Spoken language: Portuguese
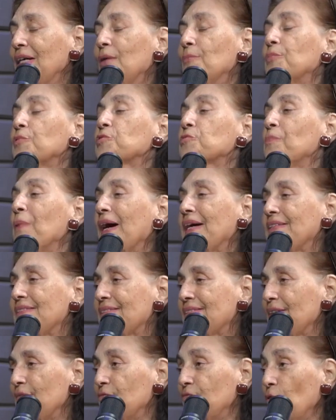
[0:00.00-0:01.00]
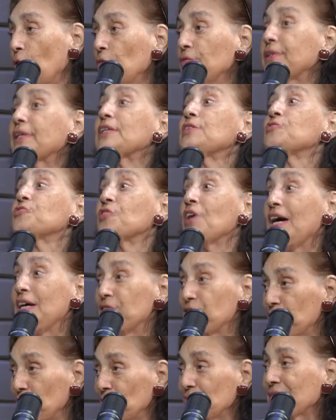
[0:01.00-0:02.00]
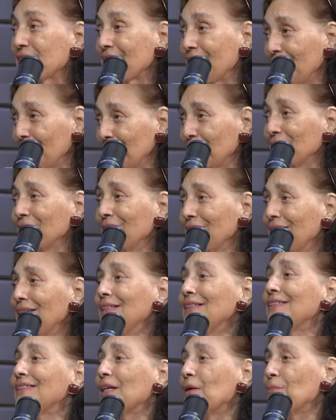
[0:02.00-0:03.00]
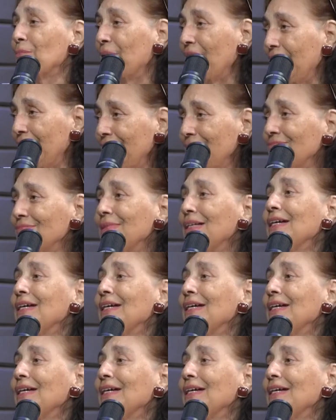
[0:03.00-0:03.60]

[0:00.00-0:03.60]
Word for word: para os países em volta, que já estão sendo também